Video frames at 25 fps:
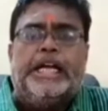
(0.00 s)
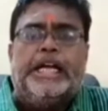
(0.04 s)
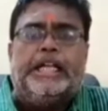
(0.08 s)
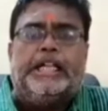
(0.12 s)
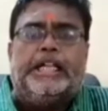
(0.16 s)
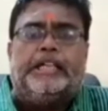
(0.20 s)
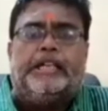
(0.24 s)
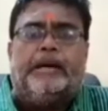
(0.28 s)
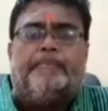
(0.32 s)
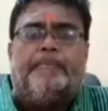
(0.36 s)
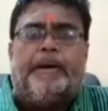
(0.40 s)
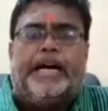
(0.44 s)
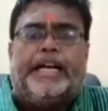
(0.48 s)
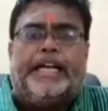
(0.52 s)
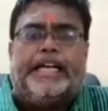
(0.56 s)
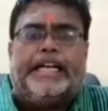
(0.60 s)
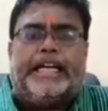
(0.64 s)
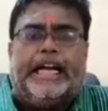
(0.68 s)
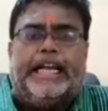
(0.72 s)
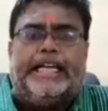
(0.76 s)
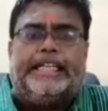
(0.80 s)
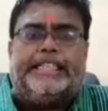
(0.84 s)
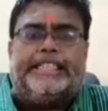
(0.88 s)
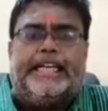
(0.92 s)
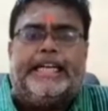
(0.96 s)
இந்த மாதிரி
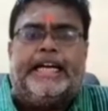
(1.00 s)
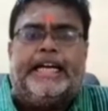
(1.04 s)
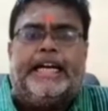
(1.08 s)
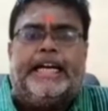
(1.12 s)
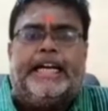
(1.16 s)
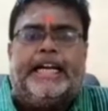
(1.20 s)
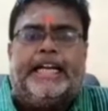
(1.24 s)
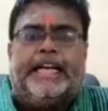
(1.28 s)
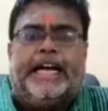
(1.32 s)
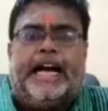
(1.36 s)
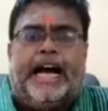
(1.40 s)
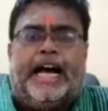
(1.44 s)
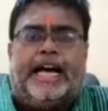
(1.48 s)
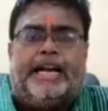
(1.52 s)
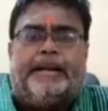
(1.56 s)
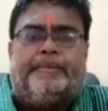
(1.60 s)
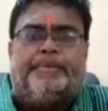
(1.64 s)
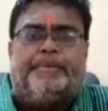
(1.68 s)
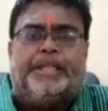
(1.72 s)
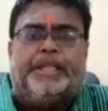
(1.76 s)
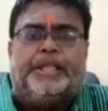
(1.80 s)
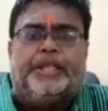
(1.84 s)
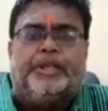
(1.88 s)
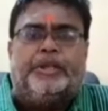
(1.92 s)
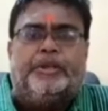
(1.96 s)
கிளை சங்கங்களை
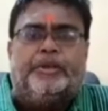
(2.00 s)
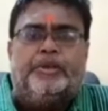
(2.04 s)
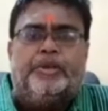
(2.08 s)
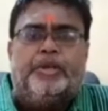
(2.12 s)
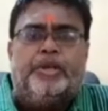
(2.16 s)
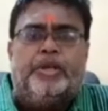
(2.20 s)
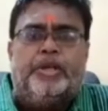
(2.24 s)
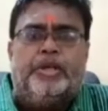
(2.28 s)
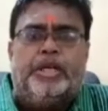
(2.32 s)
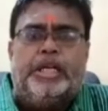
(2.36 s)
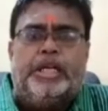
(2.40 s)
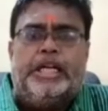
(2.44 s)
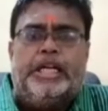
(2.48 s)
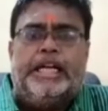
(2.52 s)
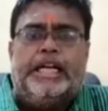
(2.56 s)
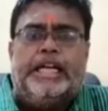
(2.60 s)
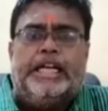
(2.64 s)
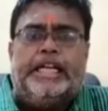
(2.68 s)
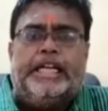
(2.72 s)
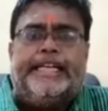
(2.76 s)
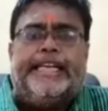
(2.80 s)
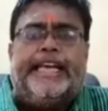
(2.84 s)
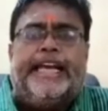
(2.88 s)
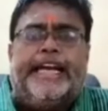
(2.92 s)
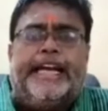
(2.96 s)
ஆரம்பித்து
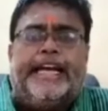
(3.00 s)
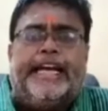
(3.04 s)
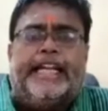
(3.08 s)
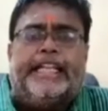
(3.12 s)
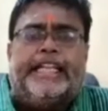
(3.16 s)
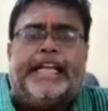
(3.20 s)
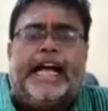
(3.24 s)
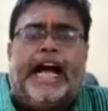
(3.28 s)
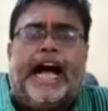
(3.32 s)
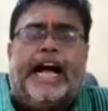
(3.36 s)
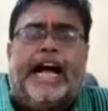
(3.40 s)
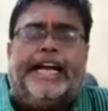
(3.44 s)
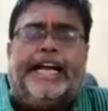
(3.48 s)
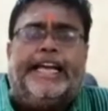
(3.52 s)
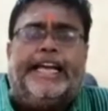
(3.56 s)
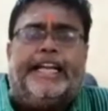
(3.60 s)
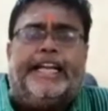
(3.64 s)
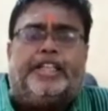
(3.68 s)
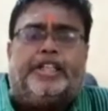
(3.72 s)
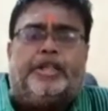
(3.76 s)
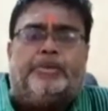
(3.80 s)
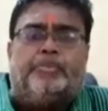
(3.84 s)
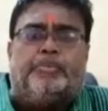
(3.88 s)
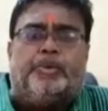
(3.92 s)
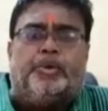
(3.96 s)
எங்களது
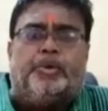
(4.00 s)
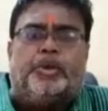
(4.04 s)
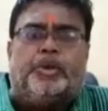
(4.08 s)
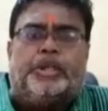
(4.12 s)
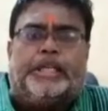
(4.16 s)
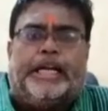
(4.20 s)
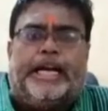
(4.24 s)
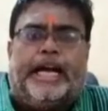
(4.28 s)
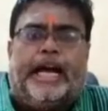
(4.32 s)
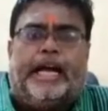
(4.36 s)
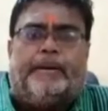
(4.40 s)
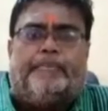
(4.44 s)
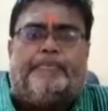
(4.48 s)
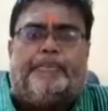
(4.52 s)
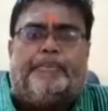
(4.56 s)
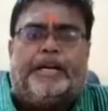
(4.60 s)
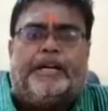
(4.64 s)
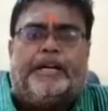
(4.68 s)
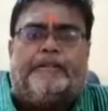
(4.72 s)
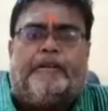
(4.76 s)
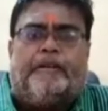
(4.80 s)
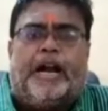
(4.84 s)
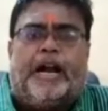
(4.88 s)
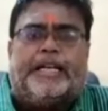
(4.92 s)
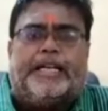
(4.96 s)
ஆயிரத்தி முன்னூறு
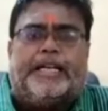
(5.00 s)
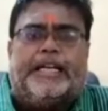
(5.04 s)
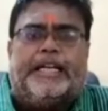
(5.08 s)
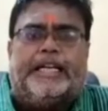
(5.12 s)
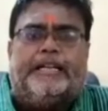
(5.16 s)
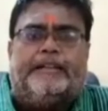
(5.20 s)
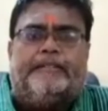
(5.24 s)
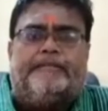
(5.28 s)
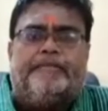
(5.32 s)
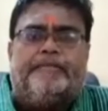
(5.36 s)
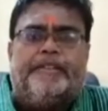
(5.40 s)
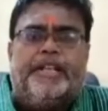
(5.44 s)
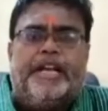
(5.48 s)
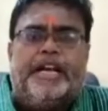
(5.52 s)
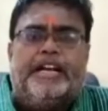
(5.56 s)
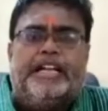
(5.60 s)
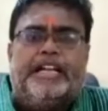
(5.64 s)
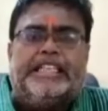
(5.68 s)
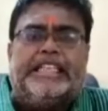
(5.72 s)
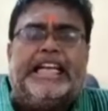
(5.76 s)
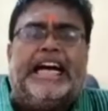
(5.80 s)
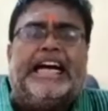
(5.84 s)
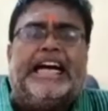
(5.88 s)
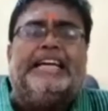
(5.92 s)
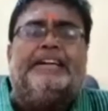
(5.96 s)
தயாரிப்பாளர் வாழ்க்கையை
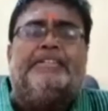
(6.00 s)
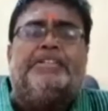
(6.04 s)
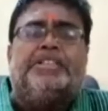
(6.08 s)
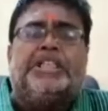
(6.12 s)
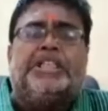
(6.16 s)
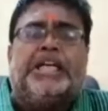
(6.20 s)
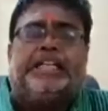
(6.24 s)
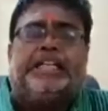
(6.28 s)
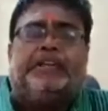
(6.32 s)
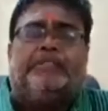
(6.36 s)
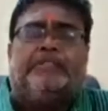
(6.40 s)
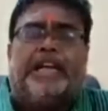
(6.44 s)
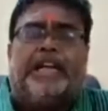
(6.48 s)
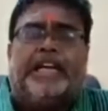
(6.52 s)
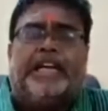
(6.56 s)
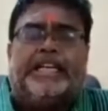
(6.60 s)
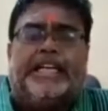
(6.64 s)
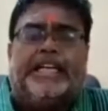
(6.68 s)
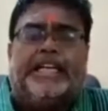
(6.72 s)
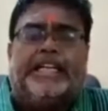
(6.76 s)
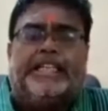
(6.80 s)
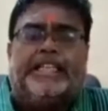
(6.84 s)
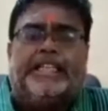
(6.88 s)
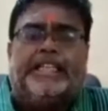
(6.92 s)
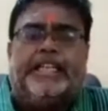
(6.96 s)
தயவு செய்து
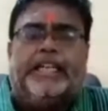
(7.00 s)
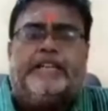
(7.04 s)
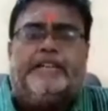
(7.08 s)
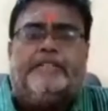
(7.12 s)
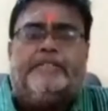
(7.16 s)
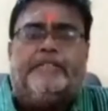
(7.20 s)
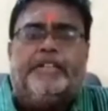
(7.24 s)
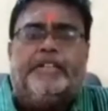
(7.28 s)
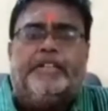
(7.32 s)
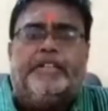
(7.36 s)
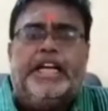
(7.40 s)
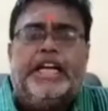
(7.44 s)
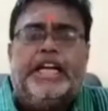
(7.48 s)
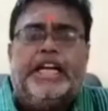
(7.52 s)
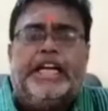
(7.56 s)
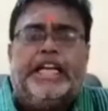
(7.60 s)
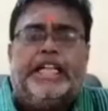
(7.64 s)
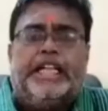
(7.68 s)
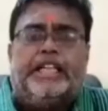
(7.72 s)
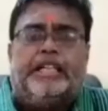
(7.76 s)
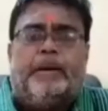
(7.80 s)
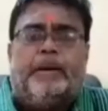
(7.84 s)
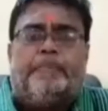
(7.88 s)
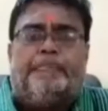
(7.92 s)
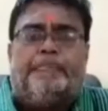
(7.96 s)
விளக்கேற்றுங்கள்
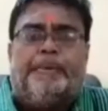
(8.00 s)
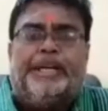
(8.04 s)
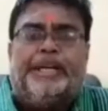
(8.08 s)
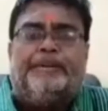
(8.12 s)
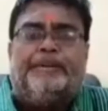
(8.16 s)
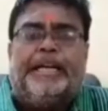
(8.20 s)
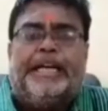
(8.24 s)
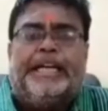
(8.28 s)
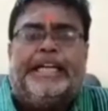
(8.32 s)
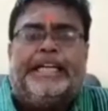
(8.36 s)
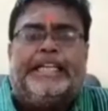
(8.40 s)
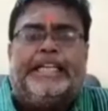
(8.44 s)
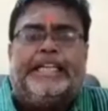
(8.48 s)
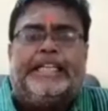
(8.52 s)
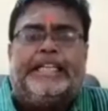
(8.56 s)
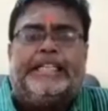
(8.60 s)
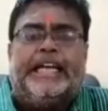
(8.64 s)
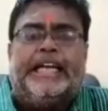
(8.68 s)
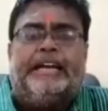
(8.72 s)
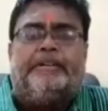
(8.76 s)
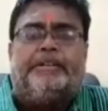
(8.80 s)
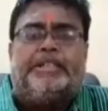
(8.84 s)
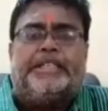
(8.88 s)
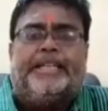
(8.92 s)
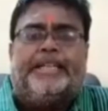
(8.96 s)
இந்த பிரிவினைக்கு
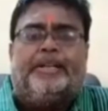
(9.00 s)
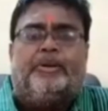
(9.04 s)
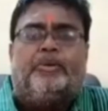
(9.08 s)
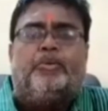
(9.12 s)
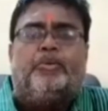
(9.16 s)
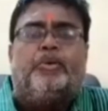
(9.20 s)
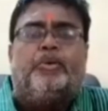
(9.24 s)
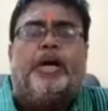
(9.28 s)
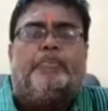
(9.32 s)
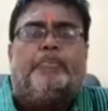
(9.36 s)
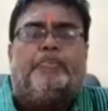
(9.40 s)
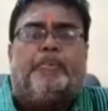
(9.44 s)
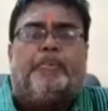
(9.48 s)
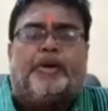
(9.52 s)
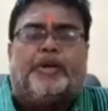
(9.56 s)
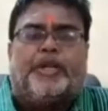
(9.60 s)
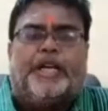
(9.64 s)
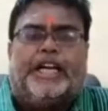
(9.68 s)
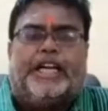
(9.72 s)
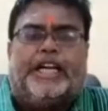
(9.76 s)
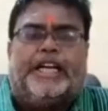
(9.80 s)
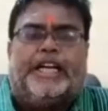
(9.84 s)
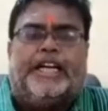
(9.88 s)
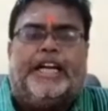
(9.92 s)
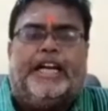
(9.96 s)
தயவு செய்து உங்கள்
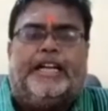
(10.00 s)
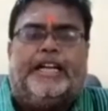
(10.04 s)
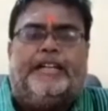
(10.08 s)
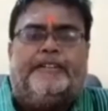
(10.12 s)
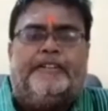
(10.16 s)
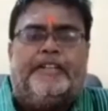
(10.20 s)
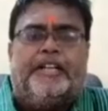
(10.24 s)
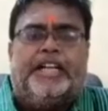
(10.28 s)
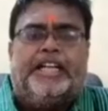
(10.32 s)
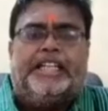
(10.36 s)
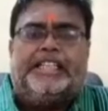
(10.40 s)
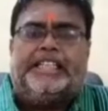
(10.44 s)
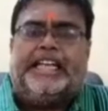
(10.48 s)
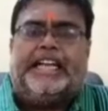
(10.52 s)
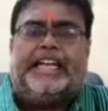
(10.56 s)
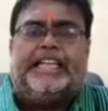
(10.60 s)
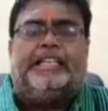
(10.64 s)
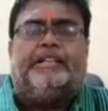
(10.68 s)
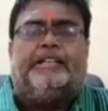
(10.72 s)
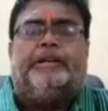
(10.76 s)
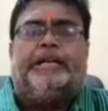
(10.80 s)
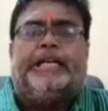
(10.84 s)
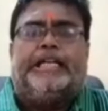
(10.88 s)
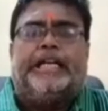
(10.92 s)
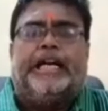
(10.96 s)
பொற்கரங்களால்
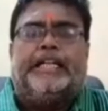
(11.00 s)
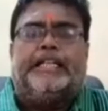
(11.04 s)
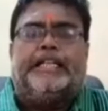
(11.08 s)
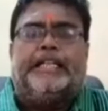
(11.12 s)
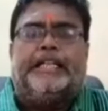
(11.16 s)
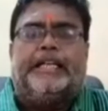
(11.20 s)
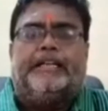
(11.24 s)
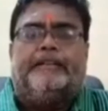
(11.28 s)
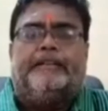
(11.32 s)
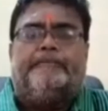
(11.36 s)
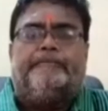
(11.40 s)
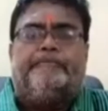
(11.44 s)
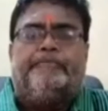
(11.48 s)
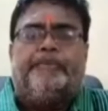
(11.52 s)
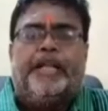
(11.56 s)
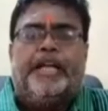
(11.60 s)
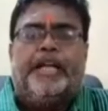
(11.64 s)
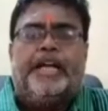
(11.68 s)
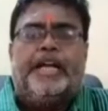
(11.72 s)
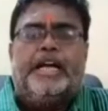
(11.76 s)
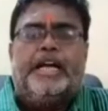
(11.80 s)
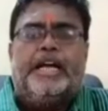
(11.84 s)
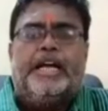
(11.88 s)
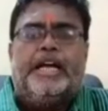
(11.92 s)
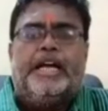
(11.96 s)
திறந்து வைக்காதீர்கள்
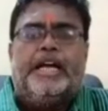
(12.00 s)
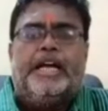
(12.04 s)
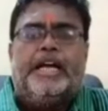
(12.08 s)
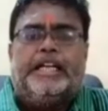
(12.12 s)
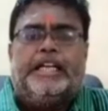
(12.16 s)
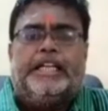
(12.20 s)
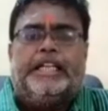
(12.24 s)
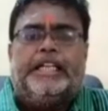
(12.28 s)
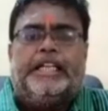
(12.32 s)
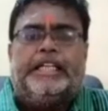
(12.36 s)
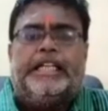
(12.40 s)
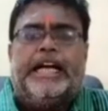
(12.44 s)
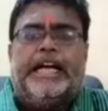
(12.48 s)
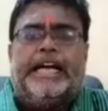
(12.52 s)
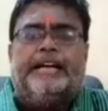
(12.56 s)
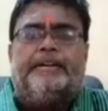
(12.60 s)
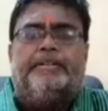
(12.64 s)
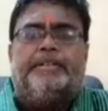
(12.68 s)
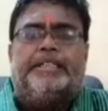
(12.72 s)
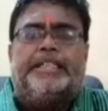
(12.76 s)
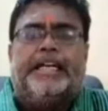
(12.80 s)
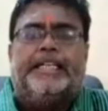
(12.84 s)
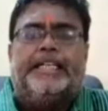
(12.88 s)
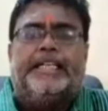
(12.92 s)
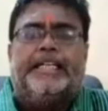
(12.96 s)
இது
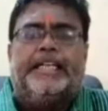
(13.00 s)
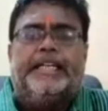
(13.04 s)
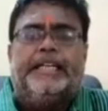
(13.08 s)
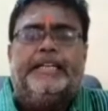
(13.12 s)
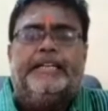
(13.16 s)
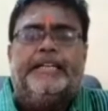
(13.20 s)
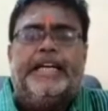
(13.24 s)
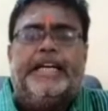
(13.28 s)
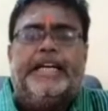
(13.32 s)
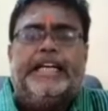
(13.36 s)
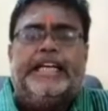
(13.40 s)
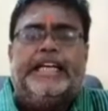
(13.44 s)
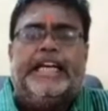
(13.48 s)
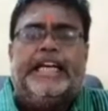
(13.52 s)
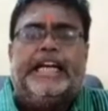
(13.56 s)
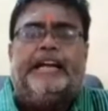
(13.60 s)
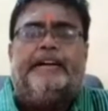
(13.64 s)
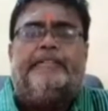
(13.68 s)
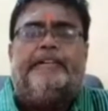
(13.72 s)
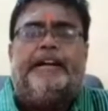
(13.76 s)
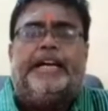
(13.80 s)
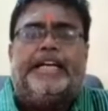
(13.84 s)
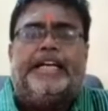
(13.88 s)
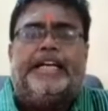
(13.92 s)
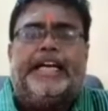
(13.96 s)
தயவு செய்து
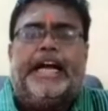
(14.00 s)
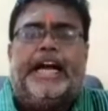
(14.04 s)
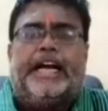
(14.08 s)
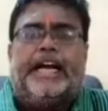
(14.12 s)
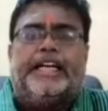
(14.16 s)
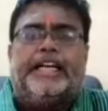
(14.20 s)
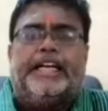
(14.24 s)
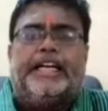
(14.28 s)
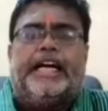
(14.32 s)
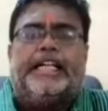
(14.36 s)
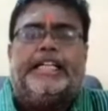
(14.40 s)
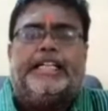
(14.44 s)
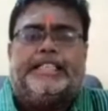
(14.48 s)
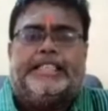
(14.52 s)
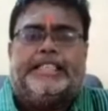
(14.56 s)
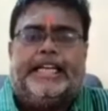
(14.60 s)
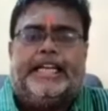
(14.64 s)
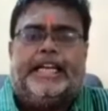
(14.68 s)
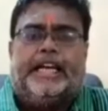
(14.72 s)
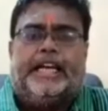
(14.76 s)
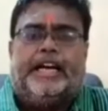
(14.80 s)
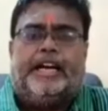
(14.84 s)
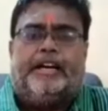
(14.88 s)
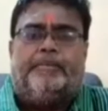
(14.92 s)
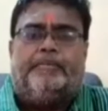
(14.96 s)
இறைவனுக்கே அடுக்காத
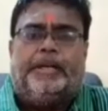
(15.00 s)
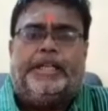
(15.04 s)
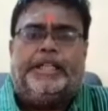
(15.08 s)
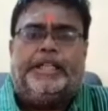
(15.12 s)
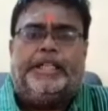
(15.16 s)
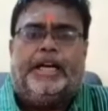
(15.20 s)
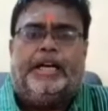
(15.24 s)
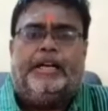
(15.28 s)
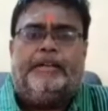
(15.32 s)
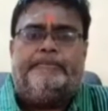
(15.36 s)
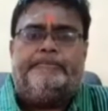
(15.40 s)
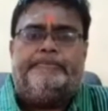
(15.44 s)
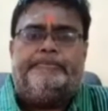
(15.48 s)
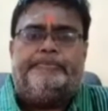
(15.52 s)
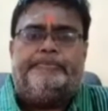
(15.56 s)
செயலாகும் ஐயா